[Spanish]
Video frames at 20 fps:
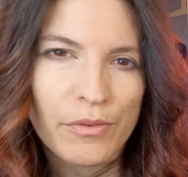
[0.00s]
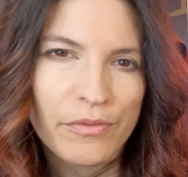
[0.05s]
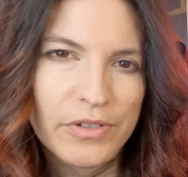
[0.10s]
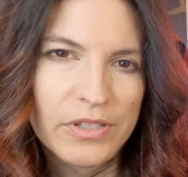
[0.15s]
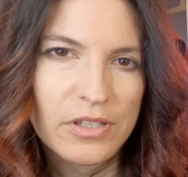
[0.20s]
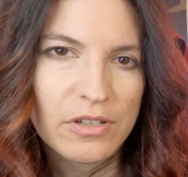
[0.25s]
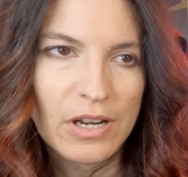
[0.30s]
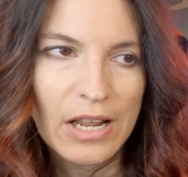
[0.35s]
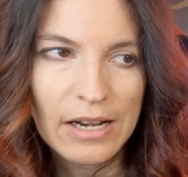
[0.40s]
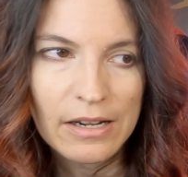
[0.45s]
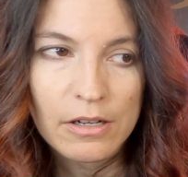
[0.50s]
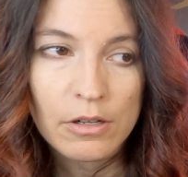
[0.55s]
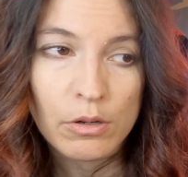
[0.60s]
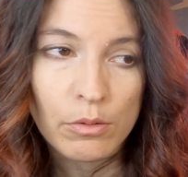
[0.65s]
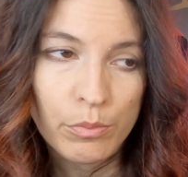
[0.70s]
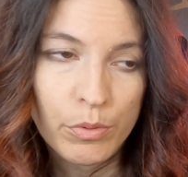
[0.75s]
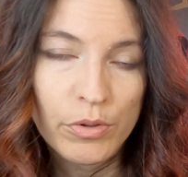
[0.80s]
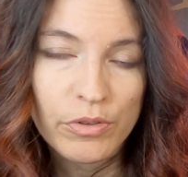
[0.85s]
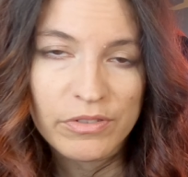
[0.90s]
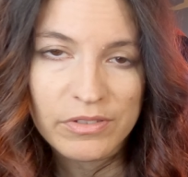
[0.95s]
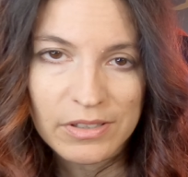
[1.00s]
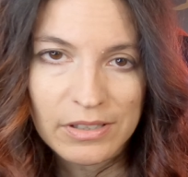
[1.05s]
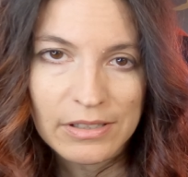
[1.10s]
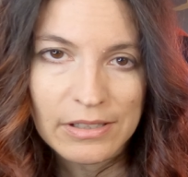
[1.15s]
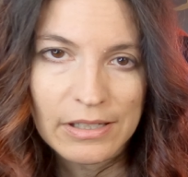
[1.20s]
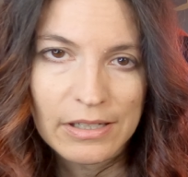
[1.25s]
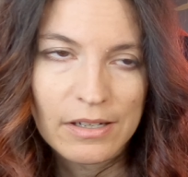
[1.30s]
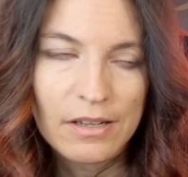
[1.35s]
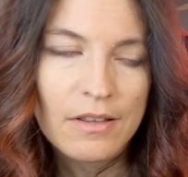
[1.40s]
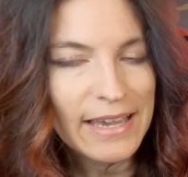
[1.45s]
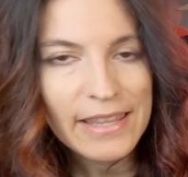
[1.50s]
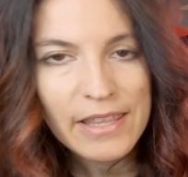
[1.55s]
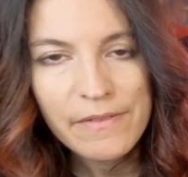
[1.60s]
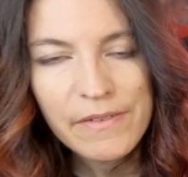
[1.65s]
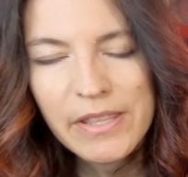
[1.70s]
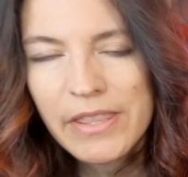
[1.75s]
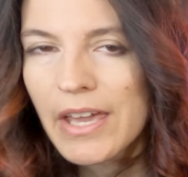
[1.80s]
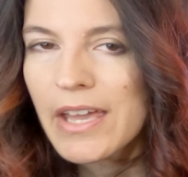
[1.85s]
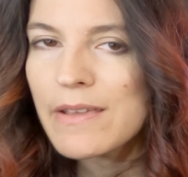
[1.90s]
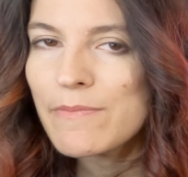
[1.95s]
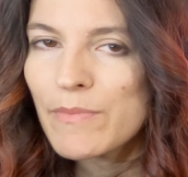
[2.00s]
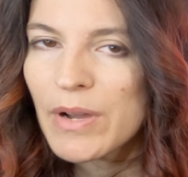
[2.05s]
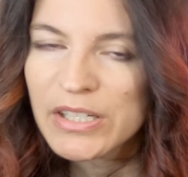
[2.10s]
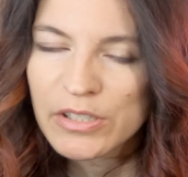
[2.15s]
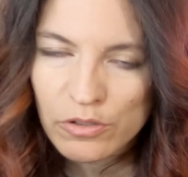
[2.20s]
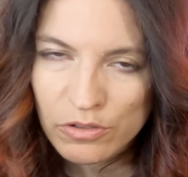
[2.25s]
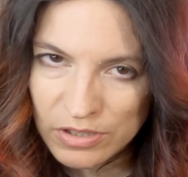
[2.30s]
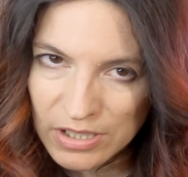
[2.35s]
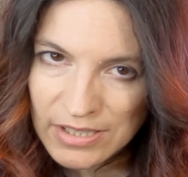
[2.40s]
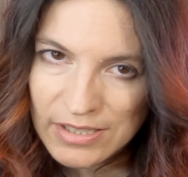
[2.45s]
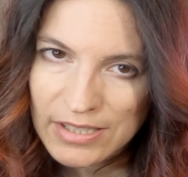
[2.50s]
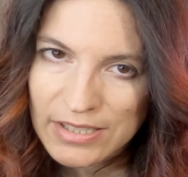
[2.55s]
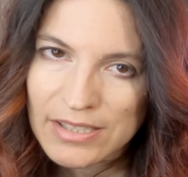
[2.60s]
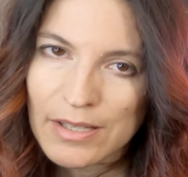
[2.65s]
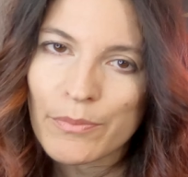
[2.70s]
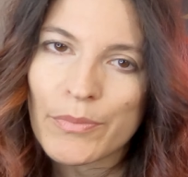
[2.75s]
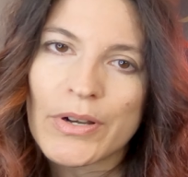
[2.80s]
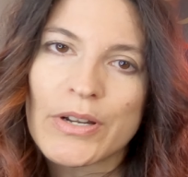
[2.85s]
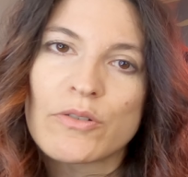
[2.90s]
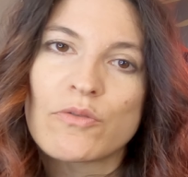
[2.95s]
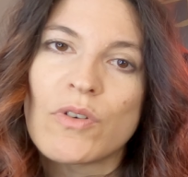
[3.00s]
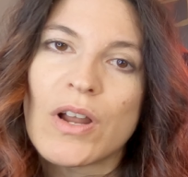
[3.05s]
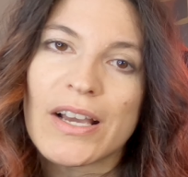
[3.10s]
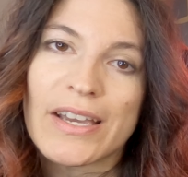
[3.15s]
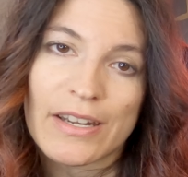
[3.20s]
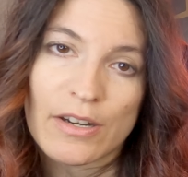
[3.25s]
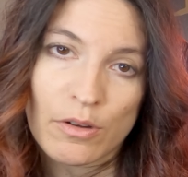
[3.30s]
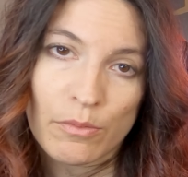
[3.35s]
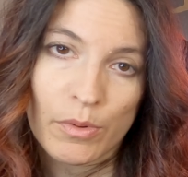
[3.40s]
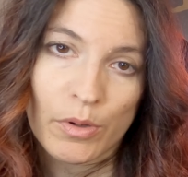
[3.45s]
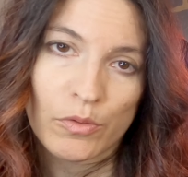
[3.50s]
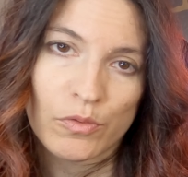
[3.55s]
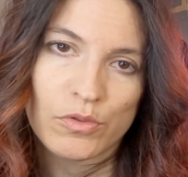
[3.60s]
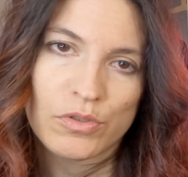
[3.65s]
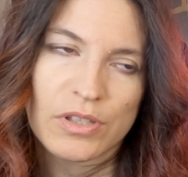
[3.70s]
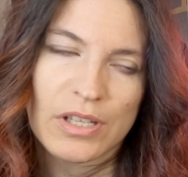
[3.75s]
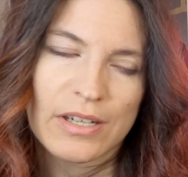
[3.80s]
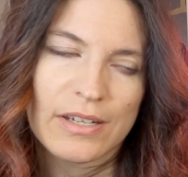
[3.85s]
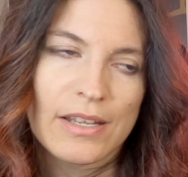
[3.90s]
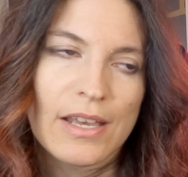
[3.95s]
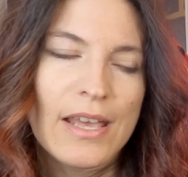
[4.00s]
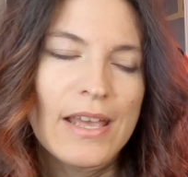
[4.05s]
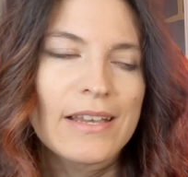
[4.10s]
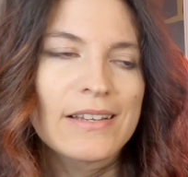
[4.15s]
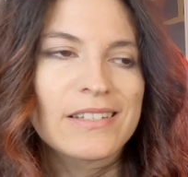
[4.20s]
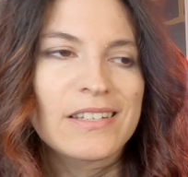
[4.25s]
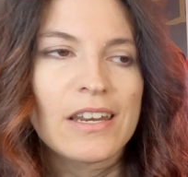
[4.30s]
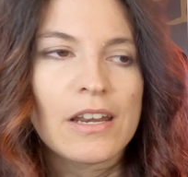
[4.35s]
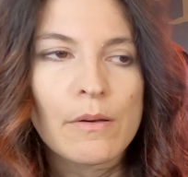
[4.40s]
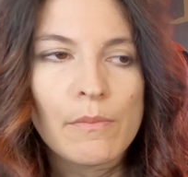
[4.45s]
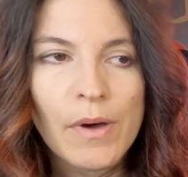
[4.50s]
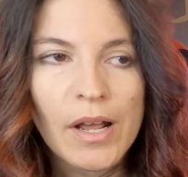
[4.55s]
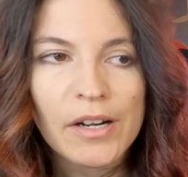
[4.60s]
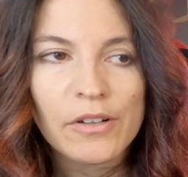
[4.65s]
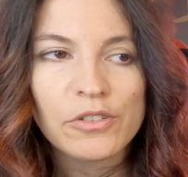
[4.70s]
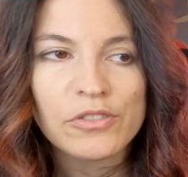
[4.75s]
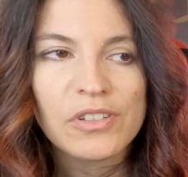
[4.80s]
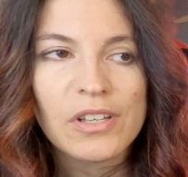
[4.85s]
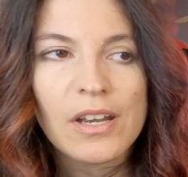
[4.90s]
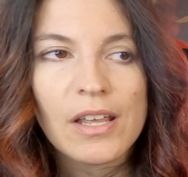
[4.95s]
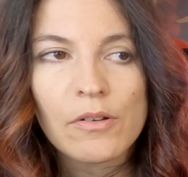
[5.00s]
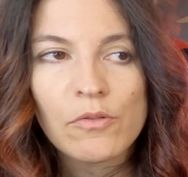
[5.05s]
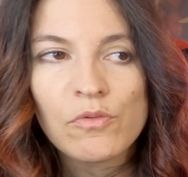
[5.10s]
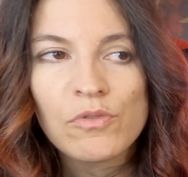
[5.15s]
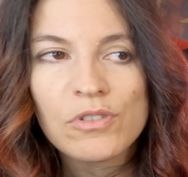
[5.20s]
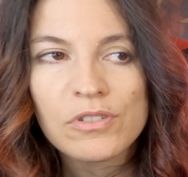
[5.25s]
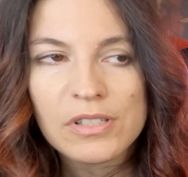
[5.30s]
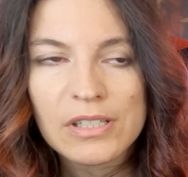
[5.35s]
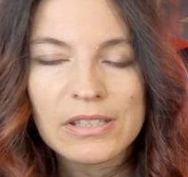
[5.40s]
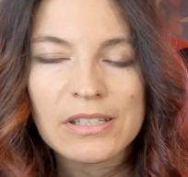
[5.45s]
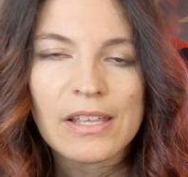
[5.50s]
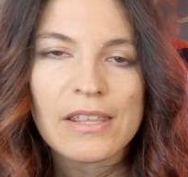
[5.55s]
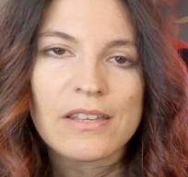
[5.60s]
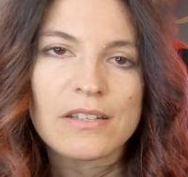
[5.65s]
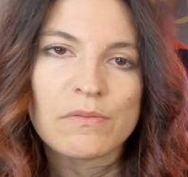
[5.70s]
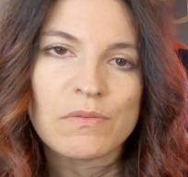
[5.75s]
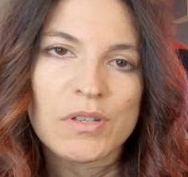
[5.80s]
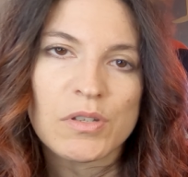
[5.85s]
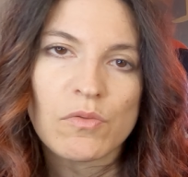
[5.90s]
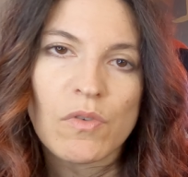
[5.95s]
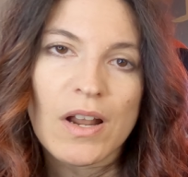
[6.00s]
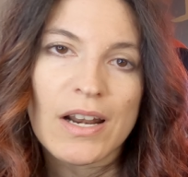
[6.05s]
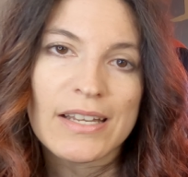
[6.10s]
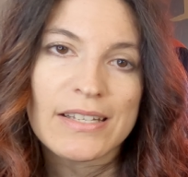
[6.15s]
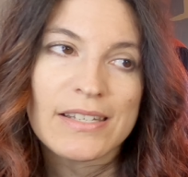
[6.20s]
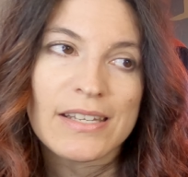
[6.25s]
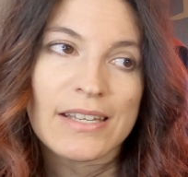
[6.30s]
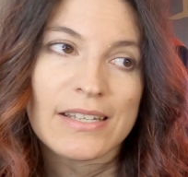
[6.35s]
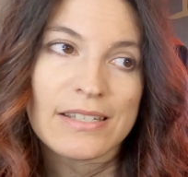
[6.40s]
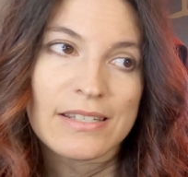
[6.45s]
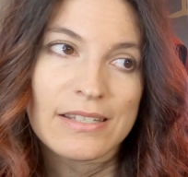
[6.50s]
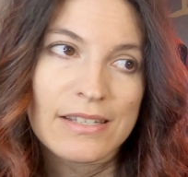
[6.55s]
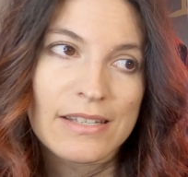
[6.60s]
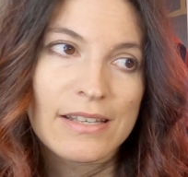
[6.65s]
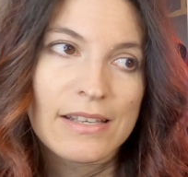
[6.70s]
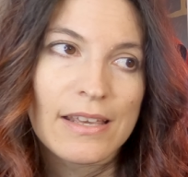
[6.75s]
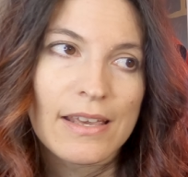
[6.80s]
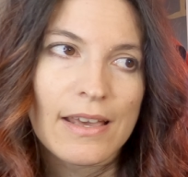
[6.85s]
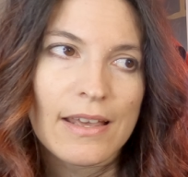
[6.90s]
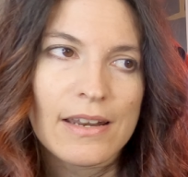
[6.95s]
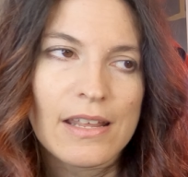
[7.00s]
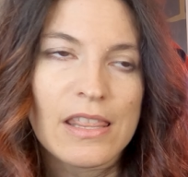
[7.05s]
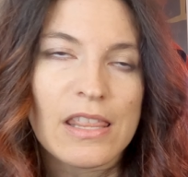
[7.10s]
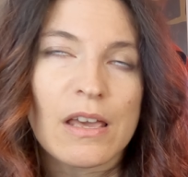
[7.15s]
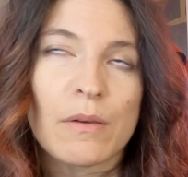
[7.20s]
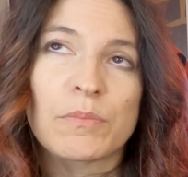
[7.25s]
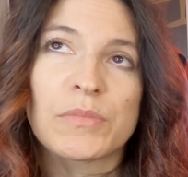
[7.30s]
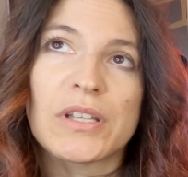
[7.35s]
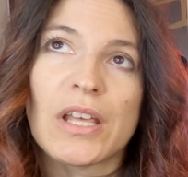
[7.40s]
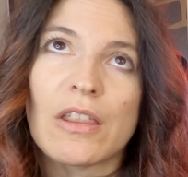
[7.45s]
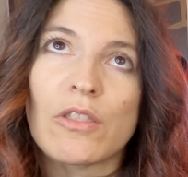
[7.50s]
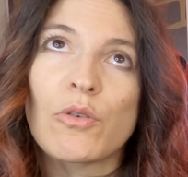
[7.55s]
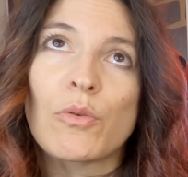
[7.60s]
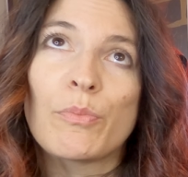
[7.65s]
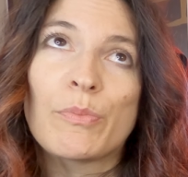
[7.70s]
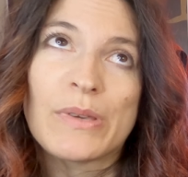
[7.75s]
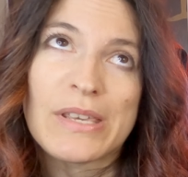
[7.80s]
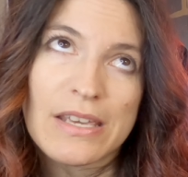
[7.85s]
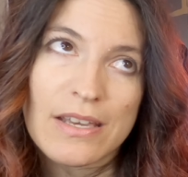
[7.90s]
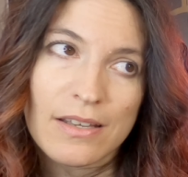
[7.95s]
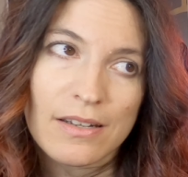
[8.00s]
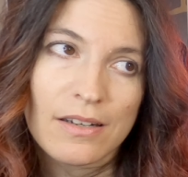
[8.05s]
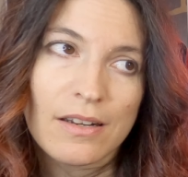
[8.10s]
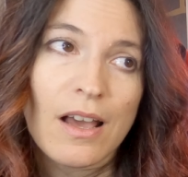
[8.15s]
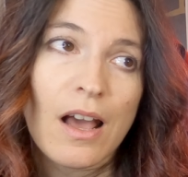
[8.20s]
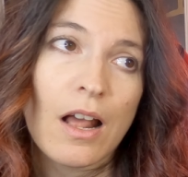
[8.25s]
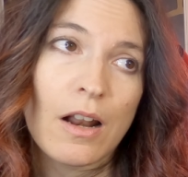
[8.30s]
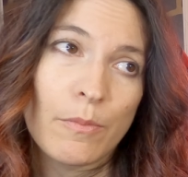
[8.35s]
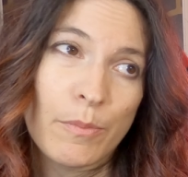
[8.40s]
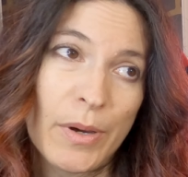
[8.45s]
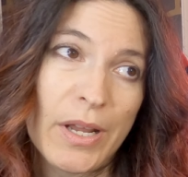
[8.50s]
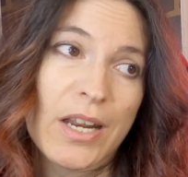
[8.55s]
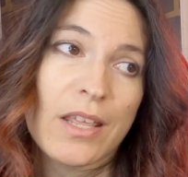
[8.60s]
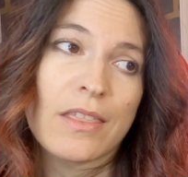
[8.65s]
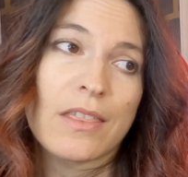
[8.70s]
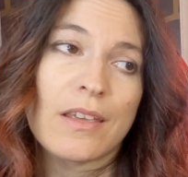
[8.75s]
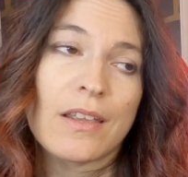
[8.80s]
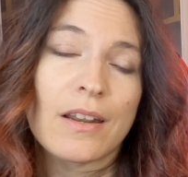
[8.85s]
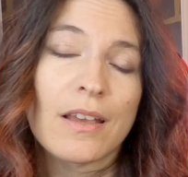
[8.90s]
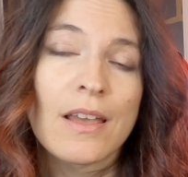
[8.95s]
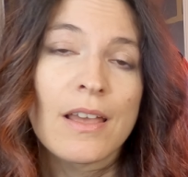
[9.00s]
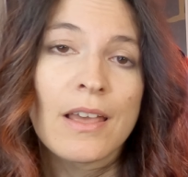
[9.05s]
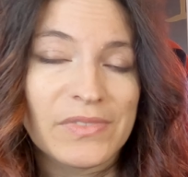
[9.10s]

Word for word: profesional, lo puedo entender. Cada vez hay más cosas de esta película que no me gustan. Sin embargo, tiene unos detalles visuales que sí que han adaptado bien, al parecer,